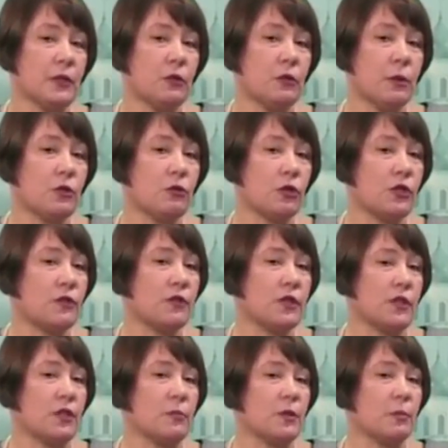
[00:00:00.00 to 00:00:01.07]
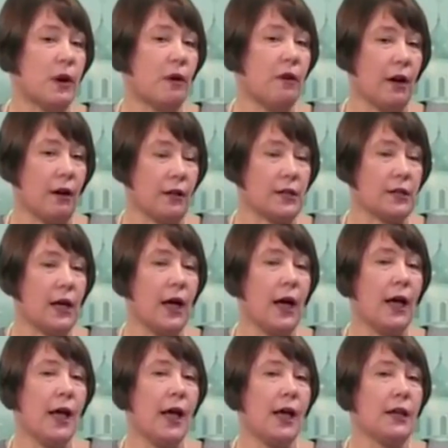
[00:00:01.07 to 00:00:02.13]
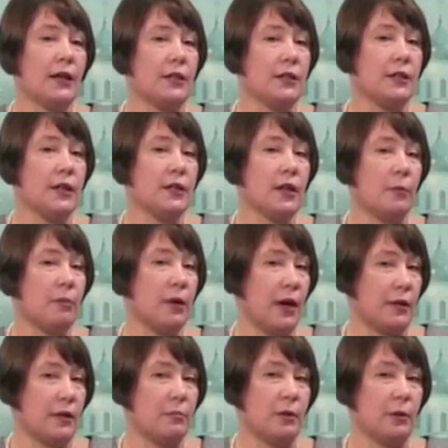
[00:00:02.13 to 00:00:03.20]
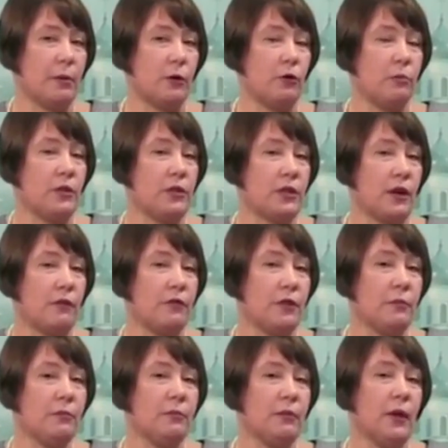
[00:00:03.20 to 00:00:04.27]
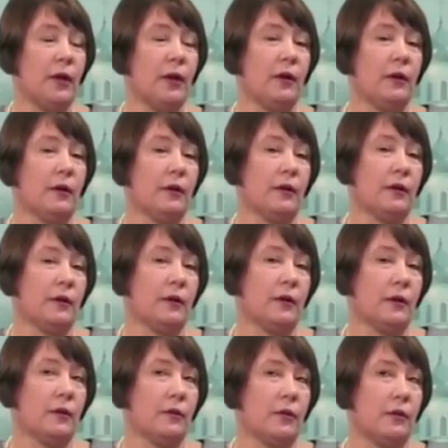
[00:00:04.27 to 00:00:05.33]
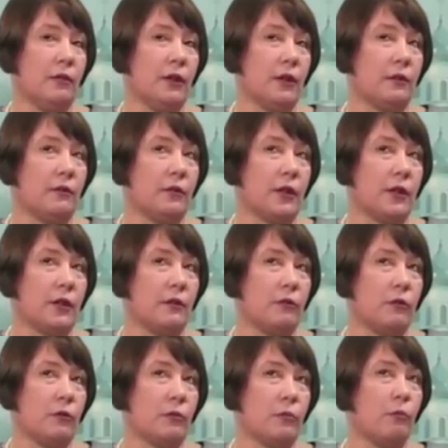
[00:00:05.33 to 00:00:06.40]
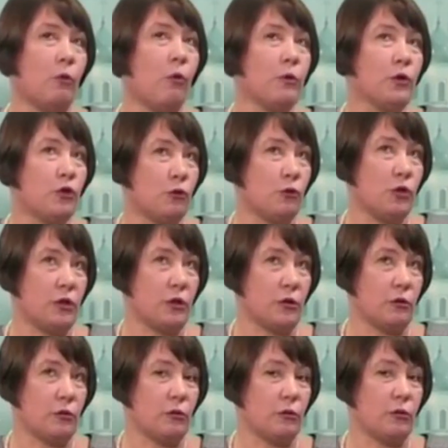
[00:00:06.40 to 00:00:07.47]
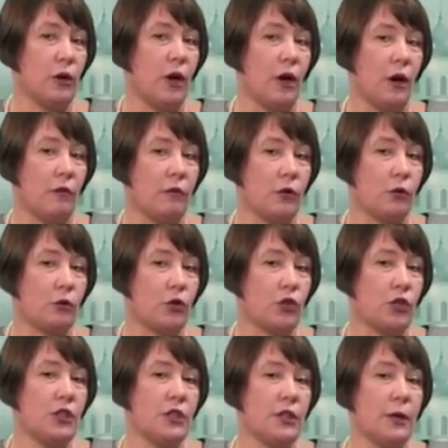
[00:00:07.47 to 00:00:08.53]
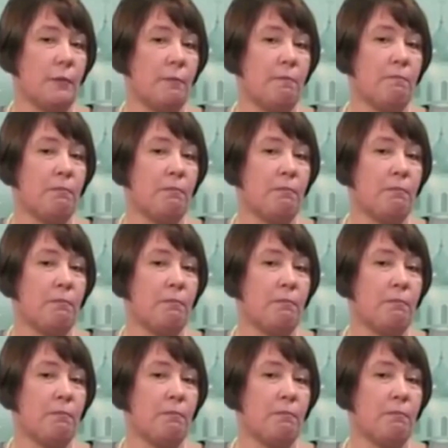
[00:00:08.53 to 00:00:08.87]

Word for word: Матушка действительно с этим справлялась. И здесь опять преподобный Серафим а, являл такие вот помощь чудесную в ее жизни.